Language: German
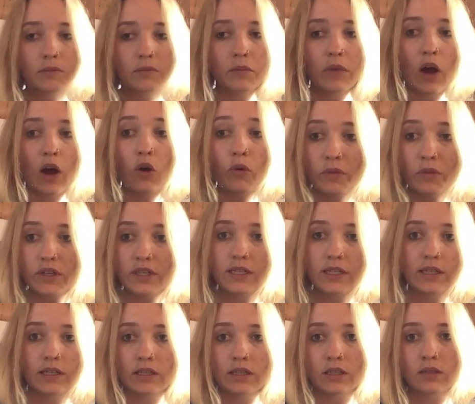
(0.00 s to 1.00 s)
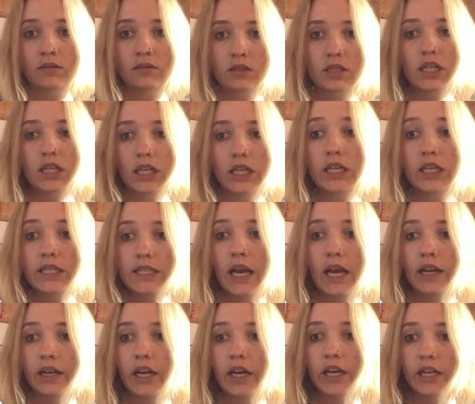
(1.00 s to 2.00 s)
Auch mit den
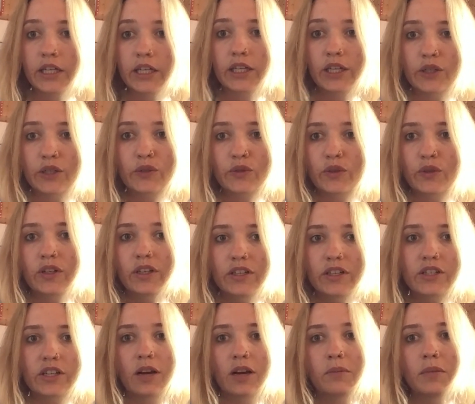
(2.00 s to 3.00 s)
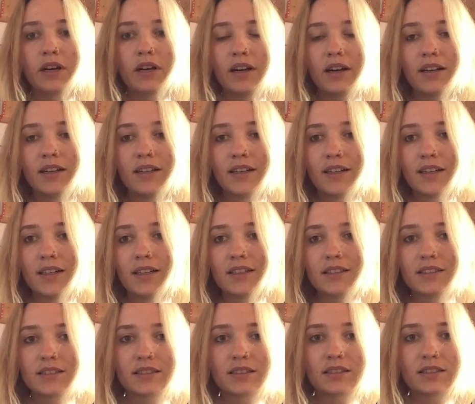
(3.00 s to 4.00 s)
Trainingseinheiten natürlich. Aber
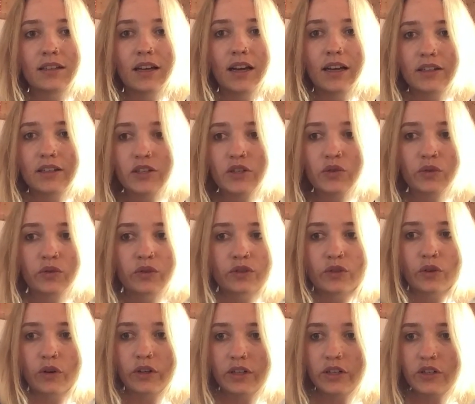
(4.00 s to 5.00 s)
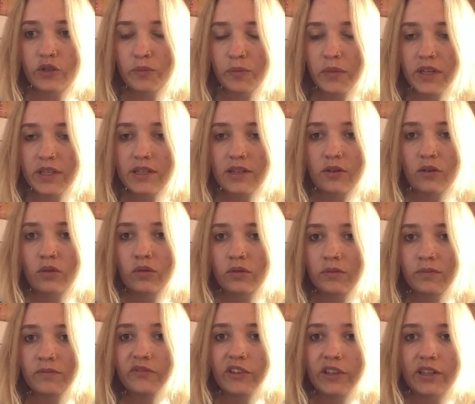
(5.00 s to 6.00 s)
da hatte ich schon eine deutliche Besserung
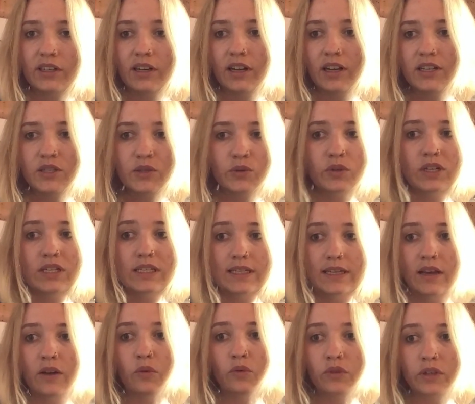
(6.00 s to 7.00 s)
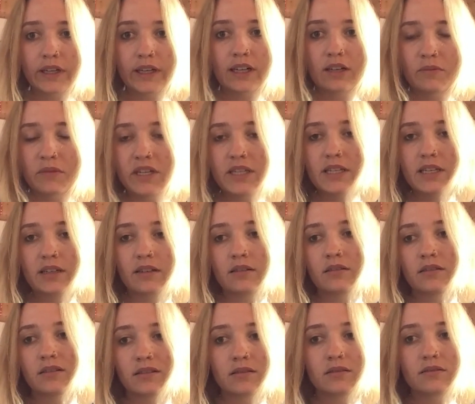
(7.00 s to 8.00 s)
im Vergleich zu den sehr
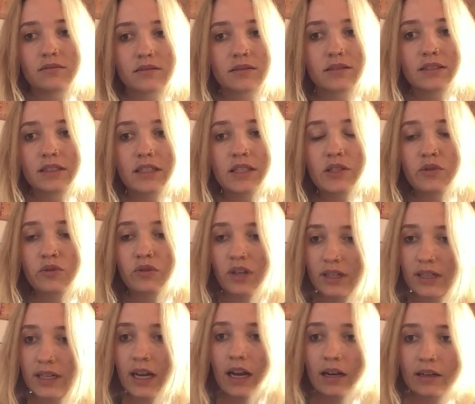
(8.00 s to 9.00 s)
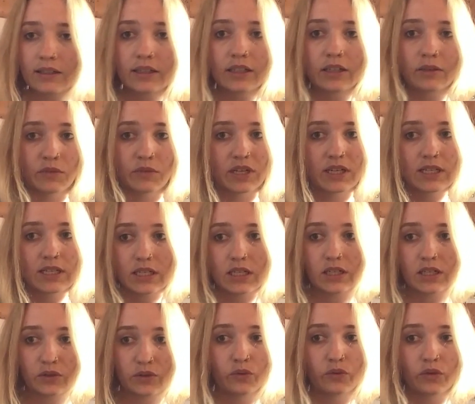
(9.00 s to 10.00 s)
unregelmäßigen Sitzung an
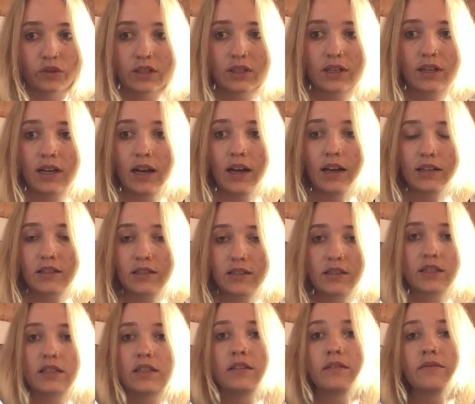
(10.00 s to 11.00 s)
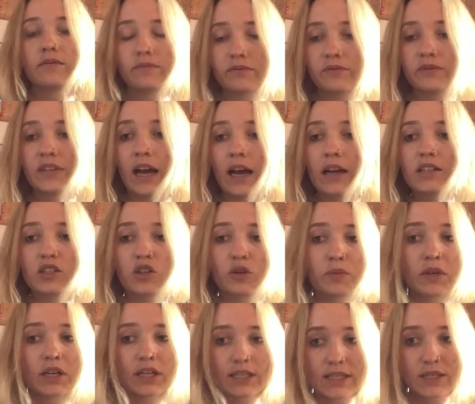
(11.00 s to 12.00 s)
Krankengymnastik nur. Gerade die nach der
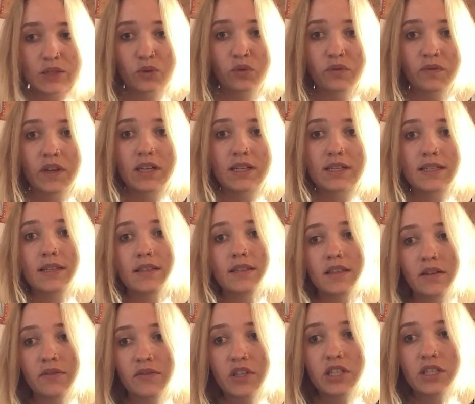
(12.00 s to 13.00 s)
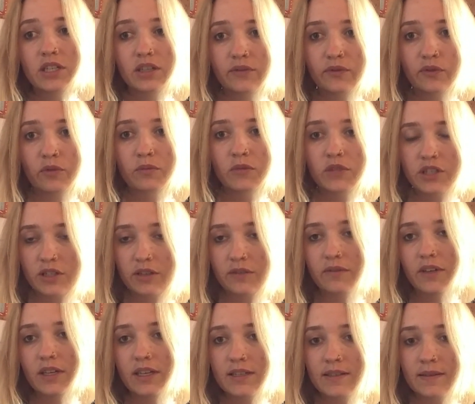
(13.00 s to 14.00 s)
Operation wäre das ja sehr wichtig für mich
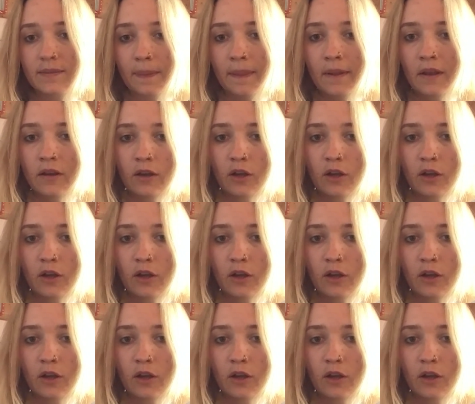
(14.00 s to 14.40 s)
gewesen.